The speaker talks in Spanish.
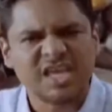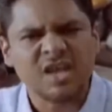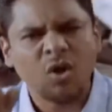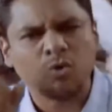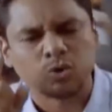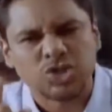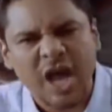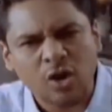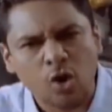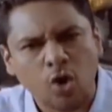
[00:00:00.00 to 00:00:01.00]
Y quiero
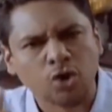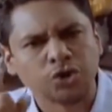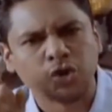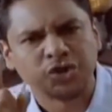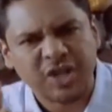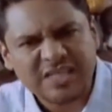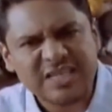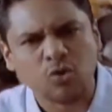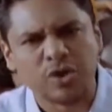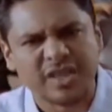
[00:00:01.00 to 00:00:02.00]
acusarlo con total
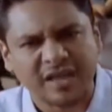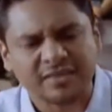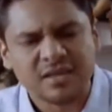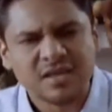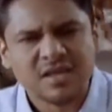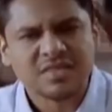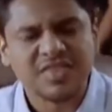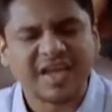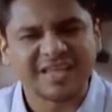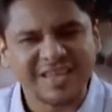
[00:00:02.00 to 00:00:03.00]
seguridad
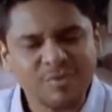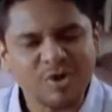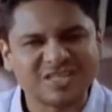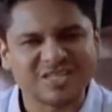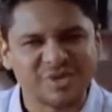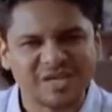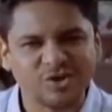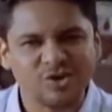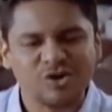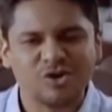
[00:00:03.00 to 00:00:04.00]
de que estamos
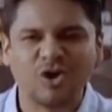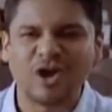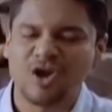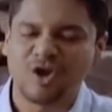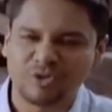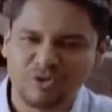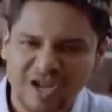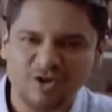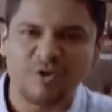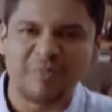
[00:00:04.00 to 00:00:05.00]
recibiendo lo que los
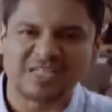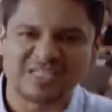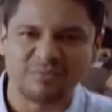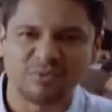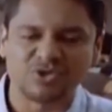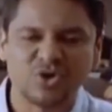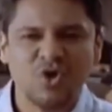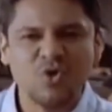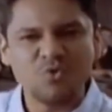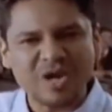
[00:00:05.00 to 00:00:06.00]
ecuatorianos nos merecemos,
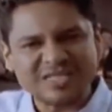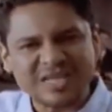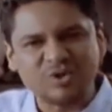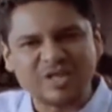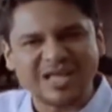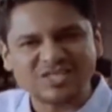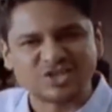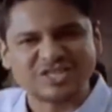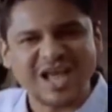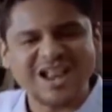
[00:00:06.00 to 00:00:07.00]
una seguridad
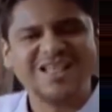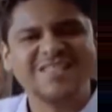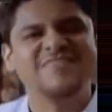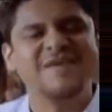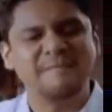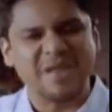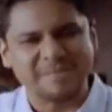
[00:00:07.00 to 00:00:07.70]
social de